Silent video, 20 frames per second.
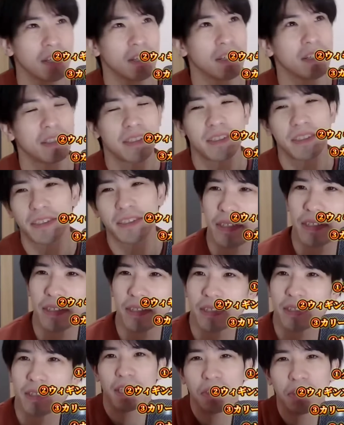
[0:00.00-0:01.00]
醒してたの。
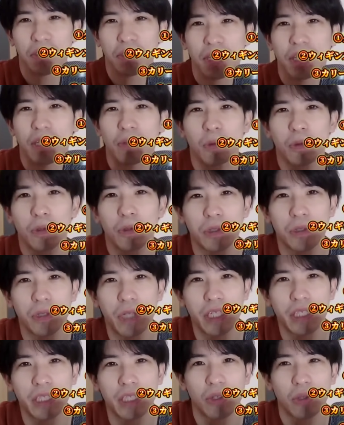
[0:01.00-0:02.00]
最終的にもう
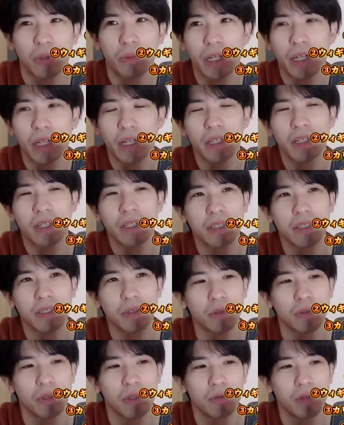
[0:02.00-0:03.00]
クレイじゃ止められないっ
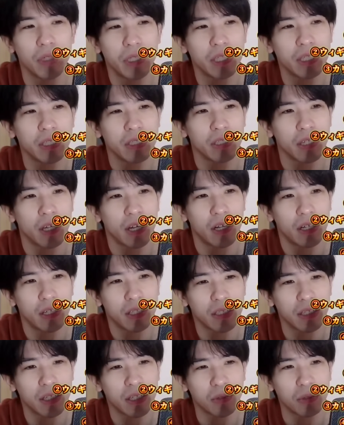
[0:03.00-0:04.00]
ていうので、ウィギンズ
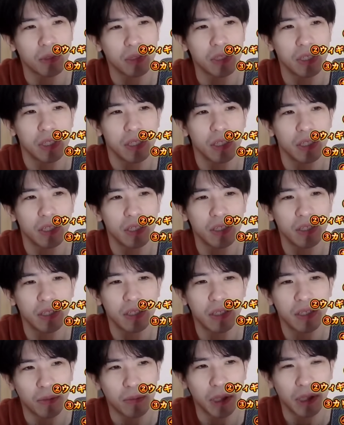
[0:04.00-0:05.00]
が最後つい
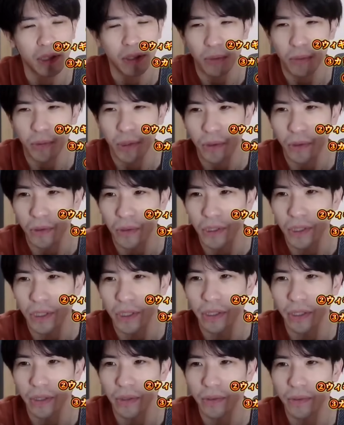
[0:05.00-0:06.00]
て頑張って止めようと
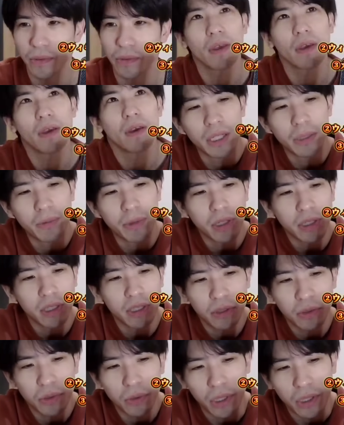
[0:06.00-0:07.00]
してたけど、ハリバン
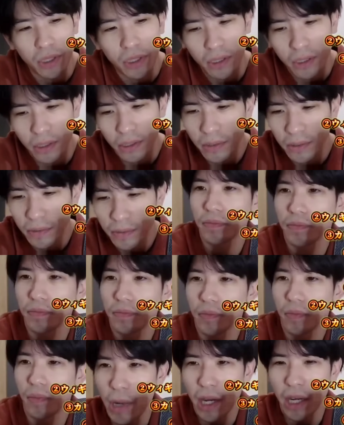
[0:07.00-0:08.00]
がすごかったね。
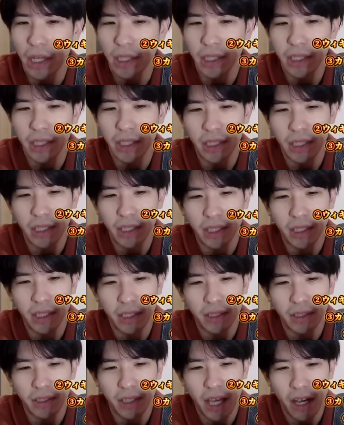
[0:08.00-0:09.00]
たま
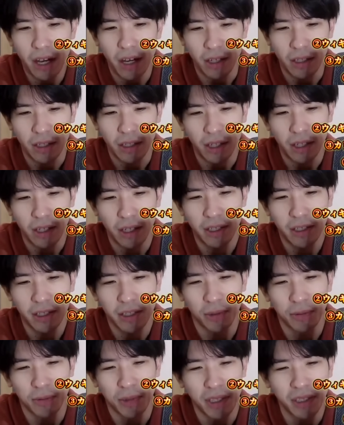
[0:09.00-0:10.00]
にすげえからな、
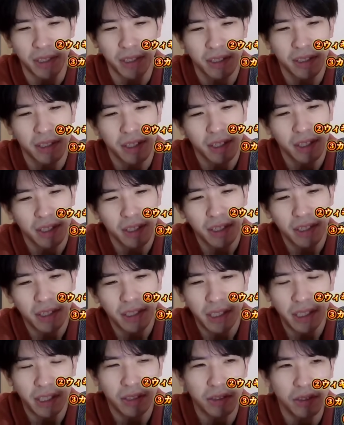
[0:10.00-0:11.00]
ハリソン・バーンズ。
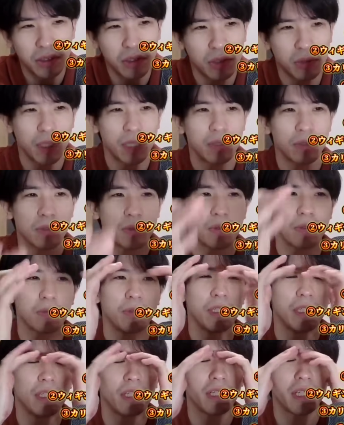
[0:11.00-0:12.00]
シーズン序盤の
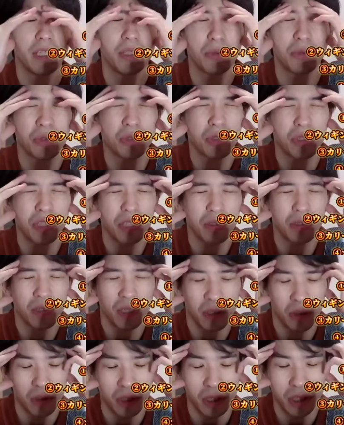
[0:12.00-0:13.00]
頃も1回40
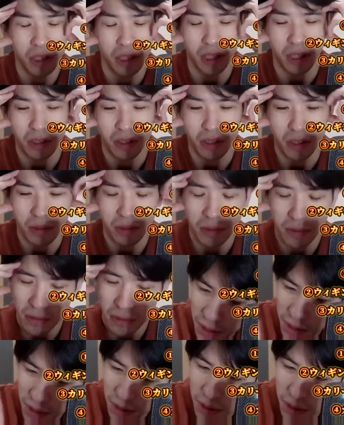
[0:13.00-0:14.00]
点ぐらい取った試合だったけど。